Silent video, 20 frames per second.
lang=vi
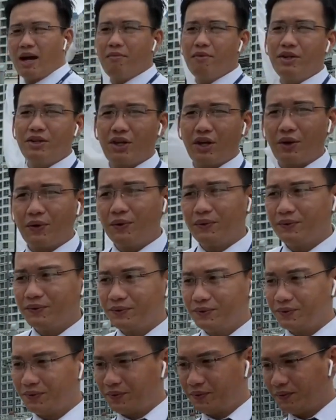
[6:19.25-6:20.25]
hai mươi triệu.
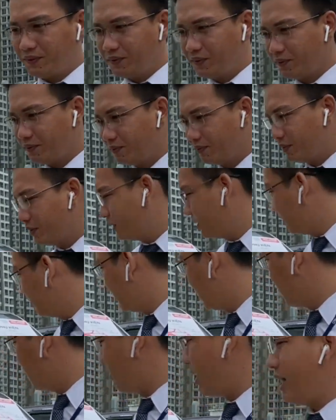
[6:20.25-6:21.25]

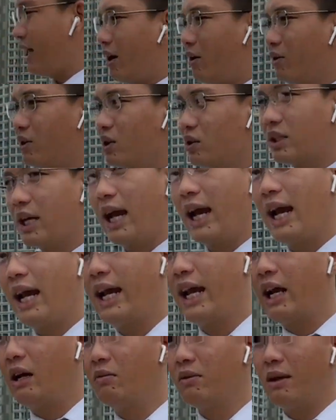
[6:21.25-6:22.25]
Máy dầu số sàn
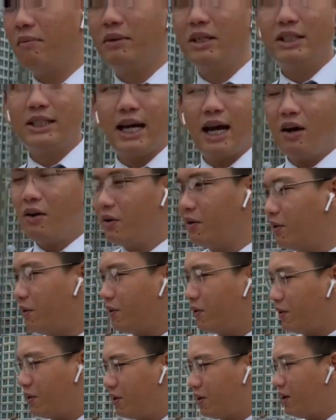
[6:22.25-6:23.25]
hai không một sáu.
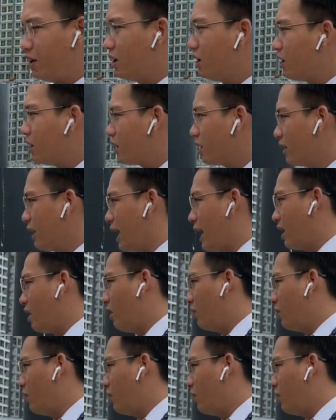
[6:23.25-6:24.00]
Dạ